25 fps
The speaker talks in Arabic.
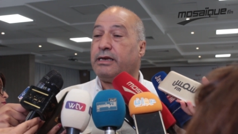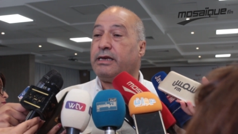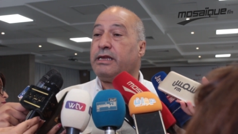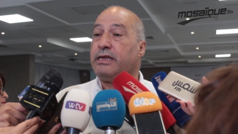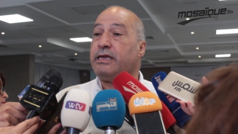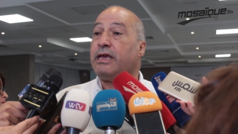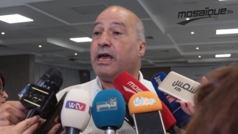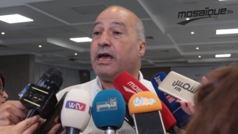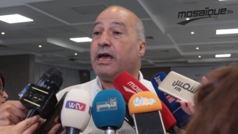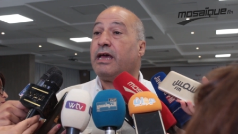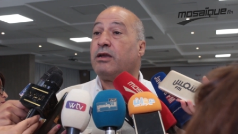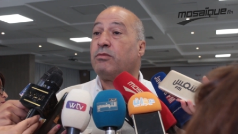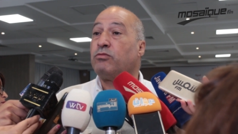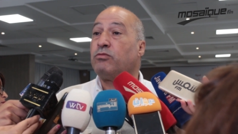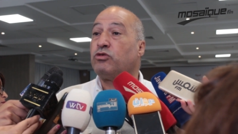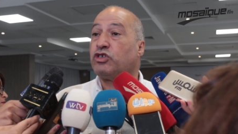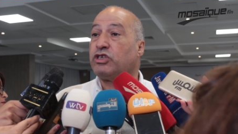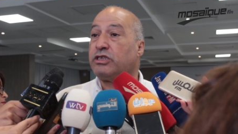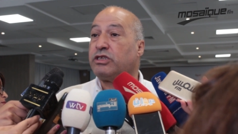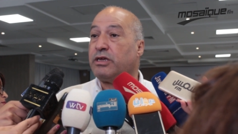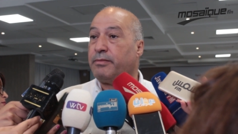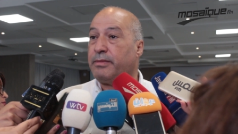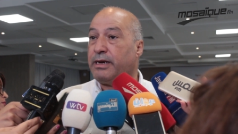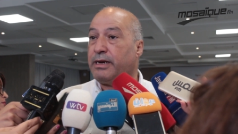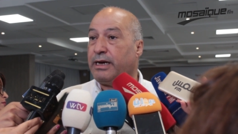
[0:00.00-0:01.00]

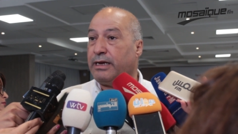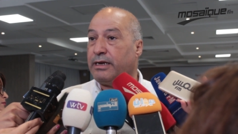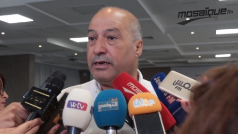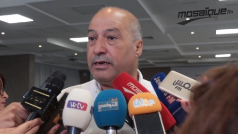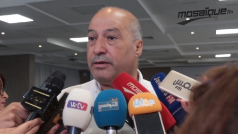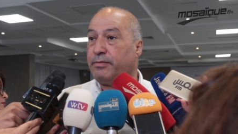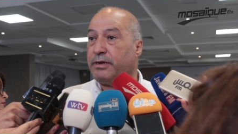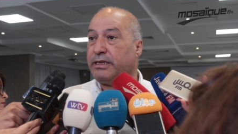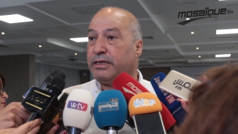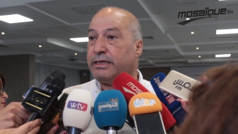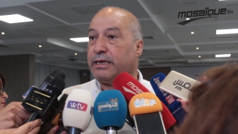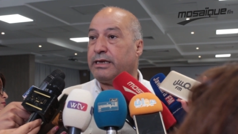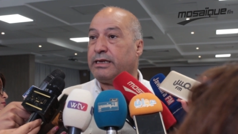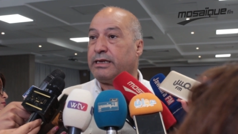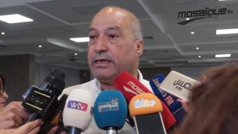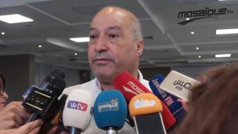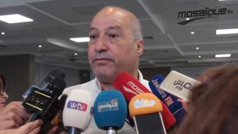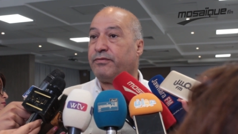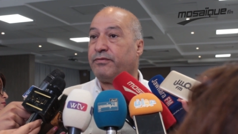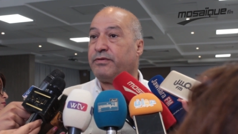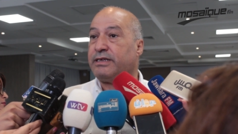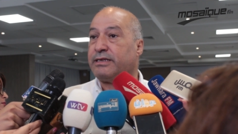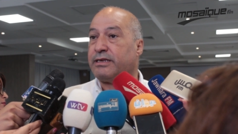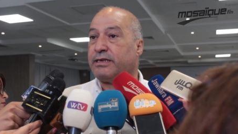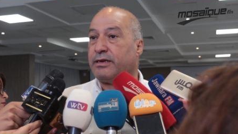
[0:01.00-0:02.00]
للمجتمع المدني
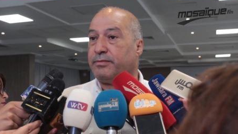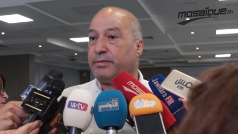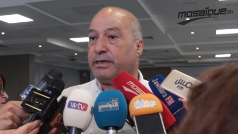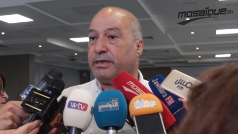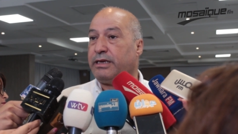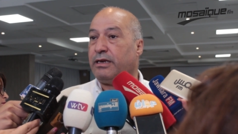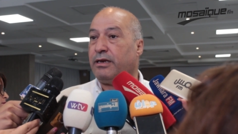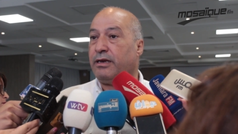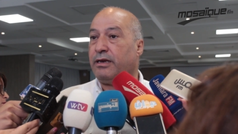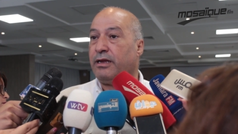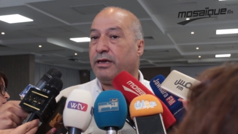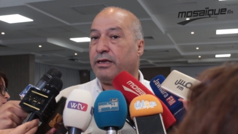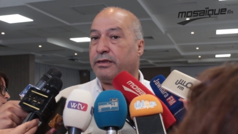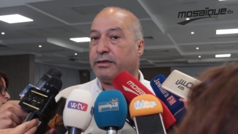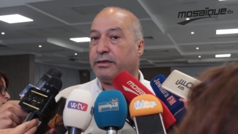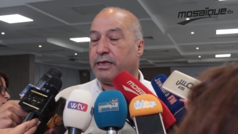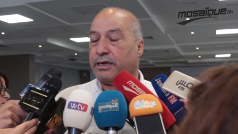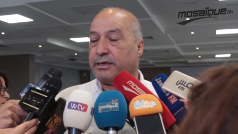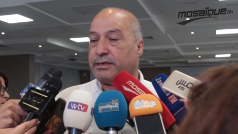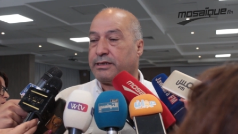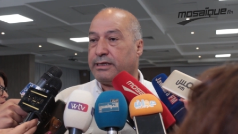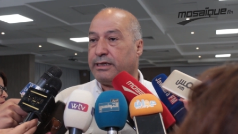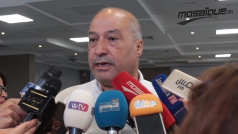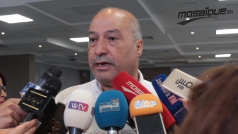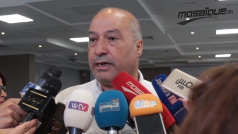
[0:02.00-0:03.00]
في سبيل
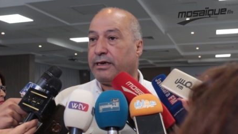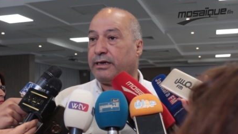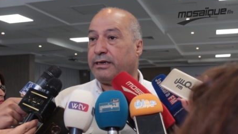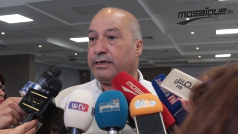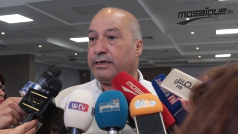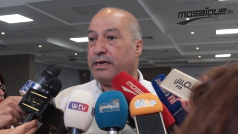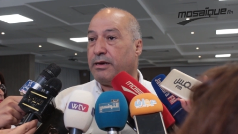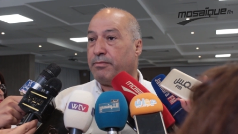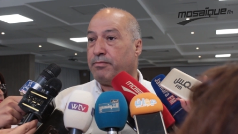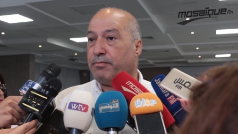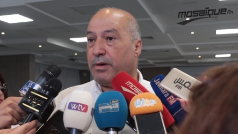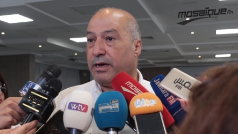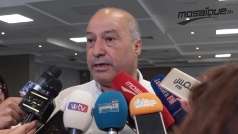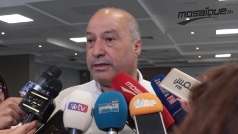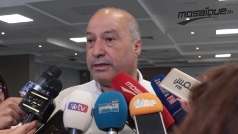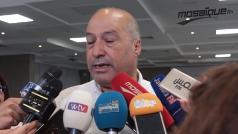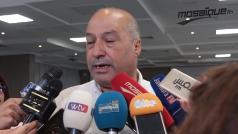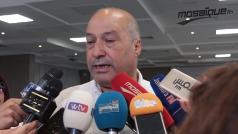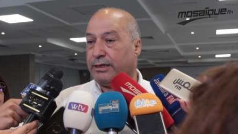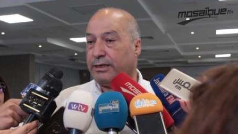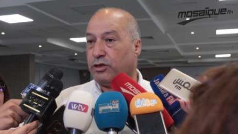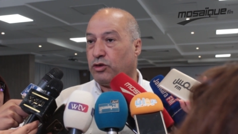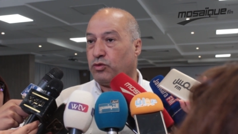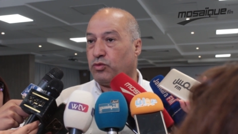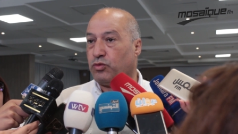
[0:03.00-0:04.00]
ترسيخ قيم
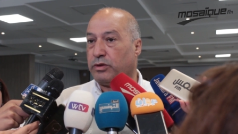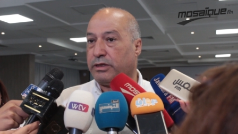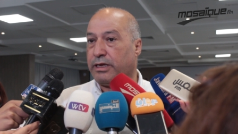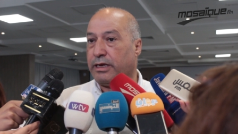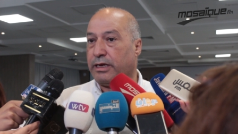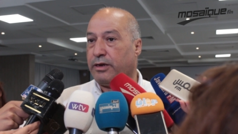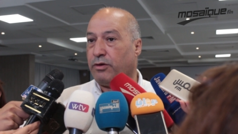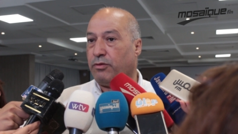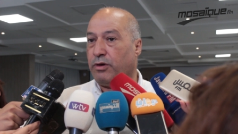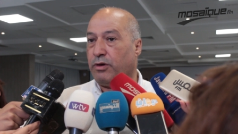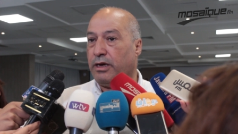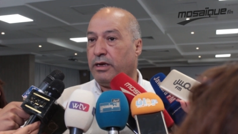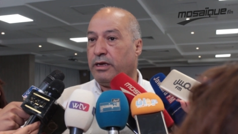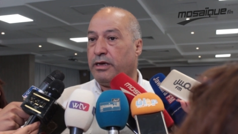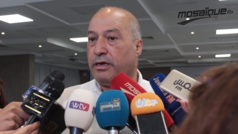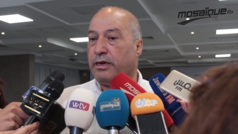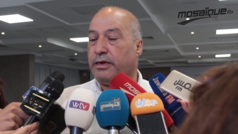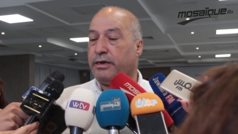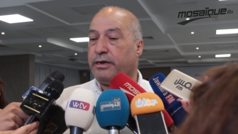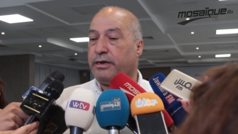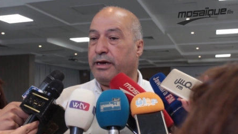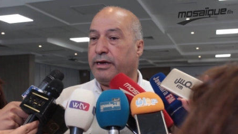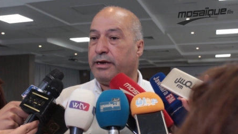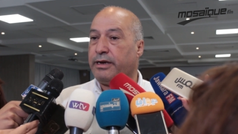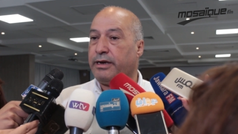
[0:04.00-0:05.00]
التعدد والتنوع
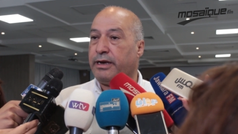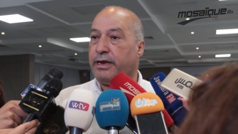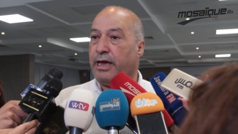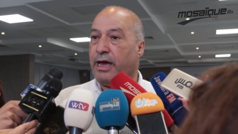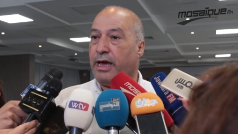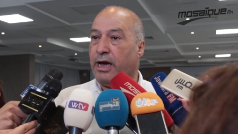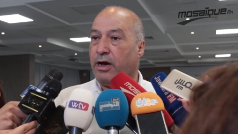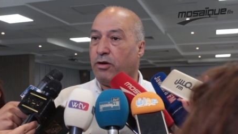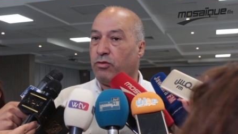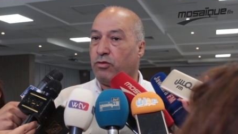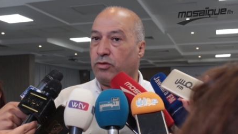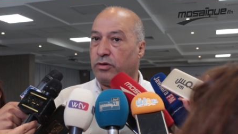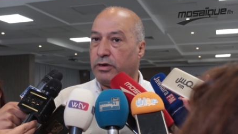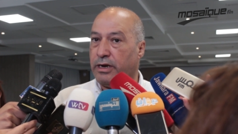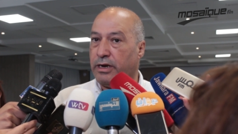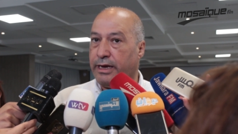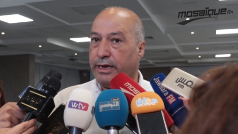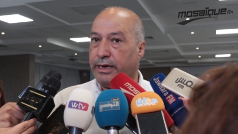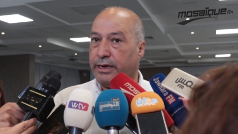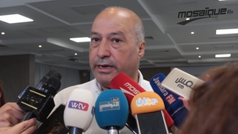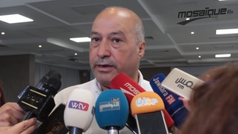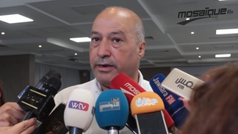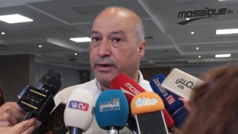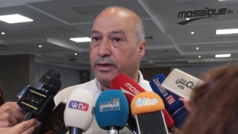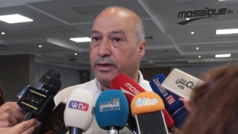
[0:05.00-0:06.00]
نحن نحاول
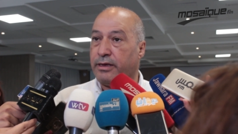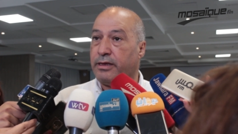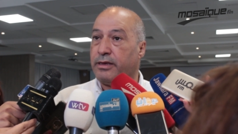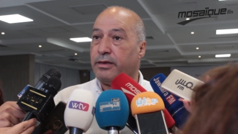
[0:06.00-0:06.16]
الآن